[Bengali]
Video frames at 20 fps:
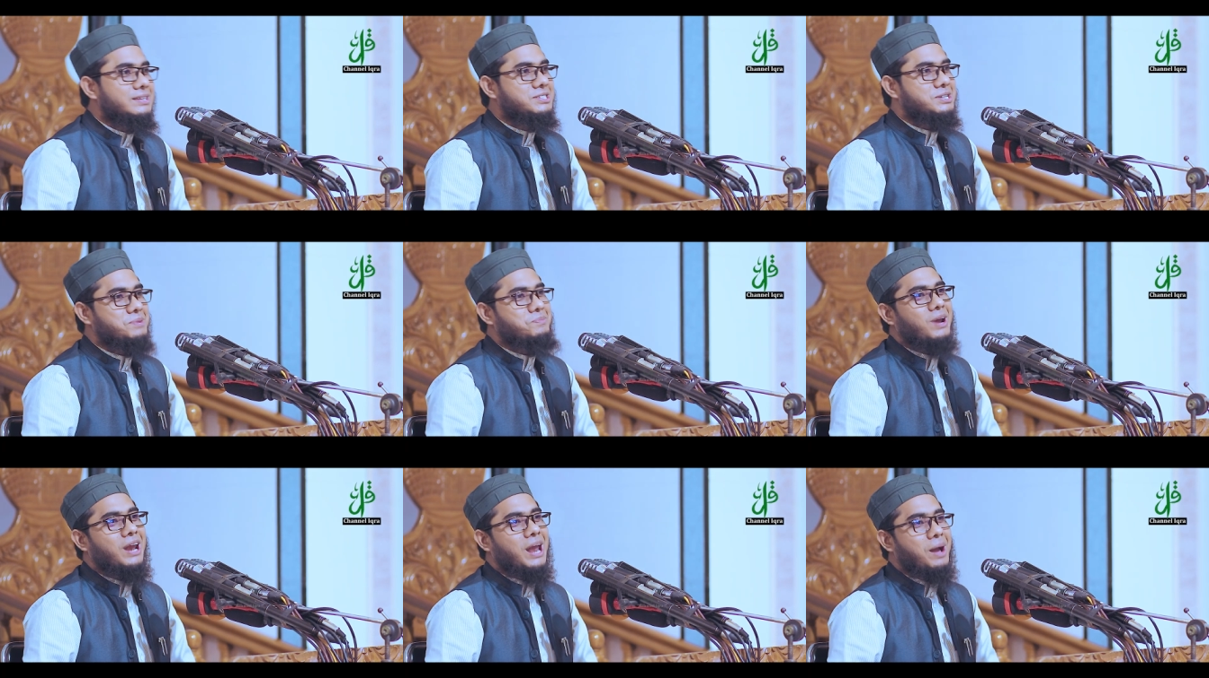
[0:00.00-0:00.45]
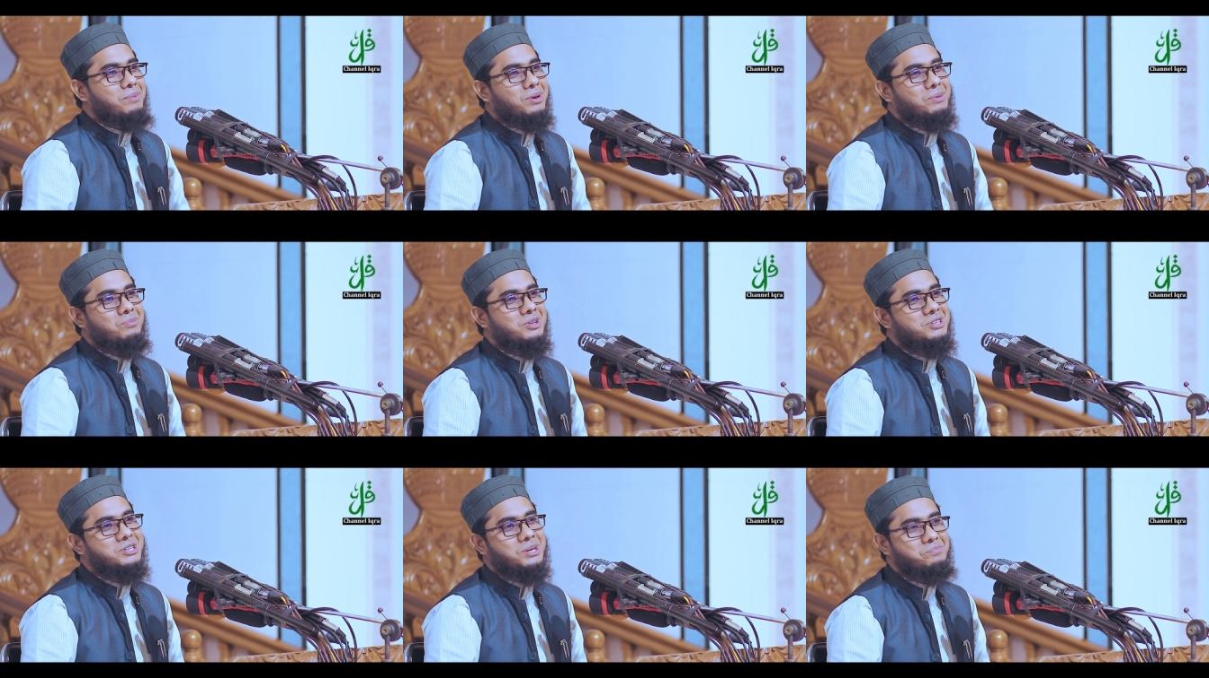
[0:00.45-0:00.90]
জিবরিল
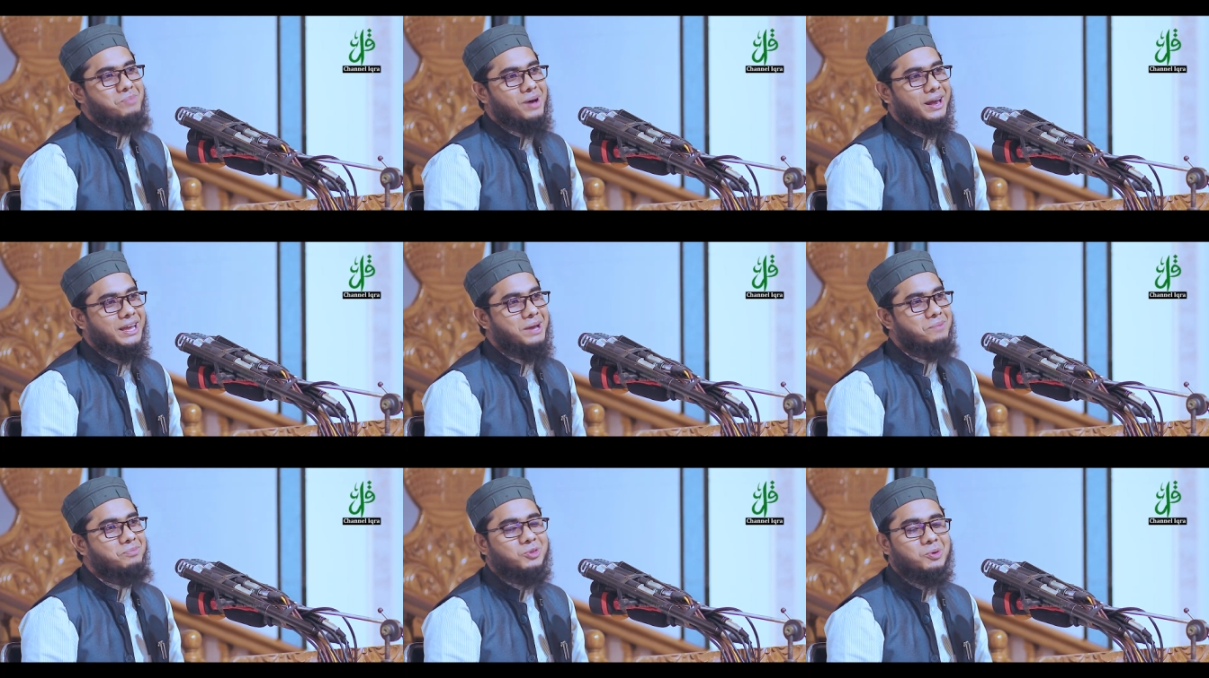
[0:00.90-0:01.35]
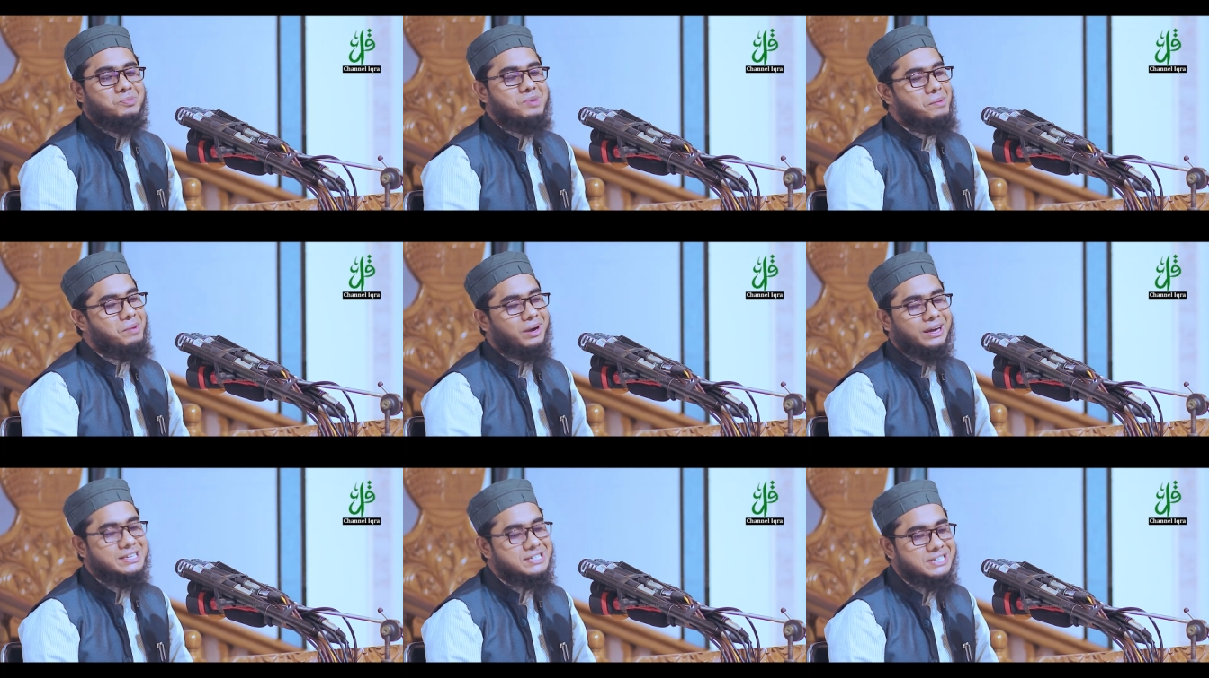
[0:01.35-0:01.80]
আমিন বলছেন মারিয়াম তুমি
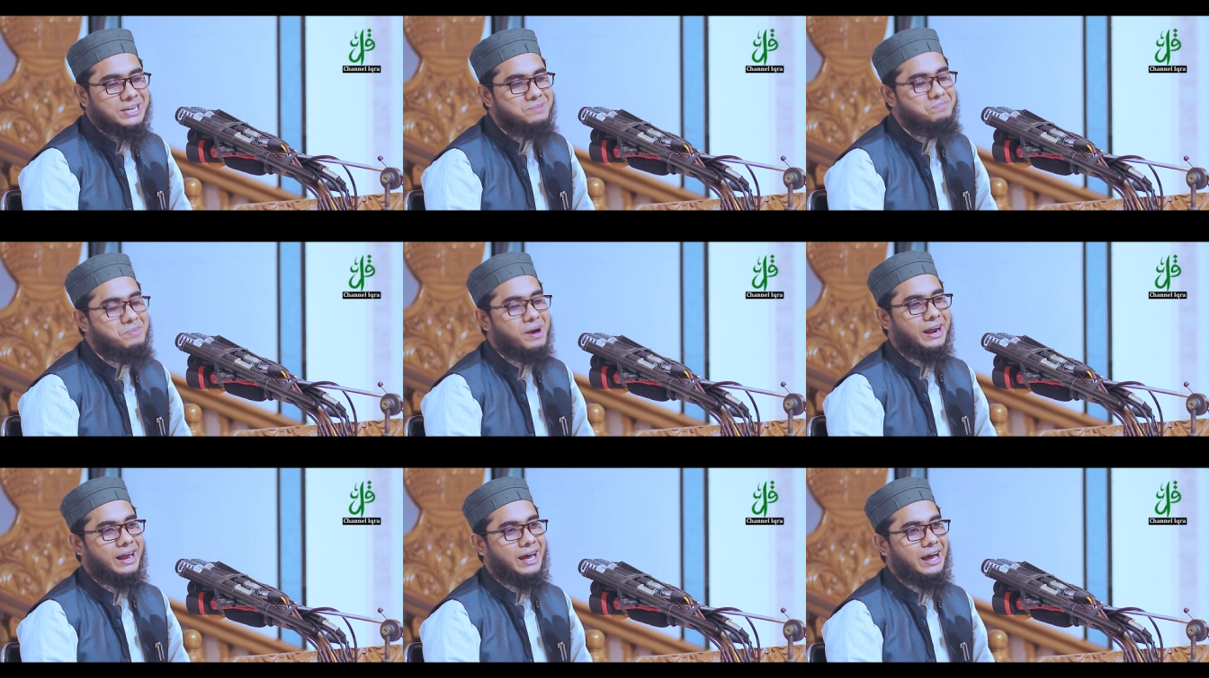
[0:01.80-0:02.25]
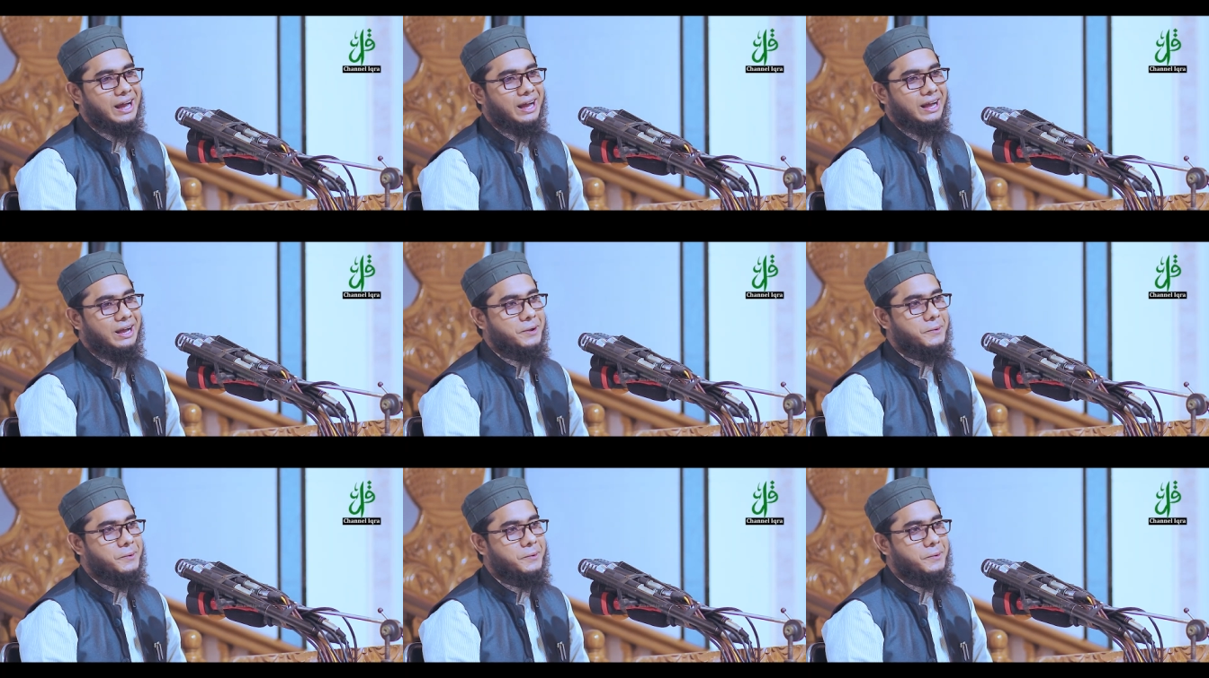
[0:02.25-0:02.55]
আমাকে চিনবা না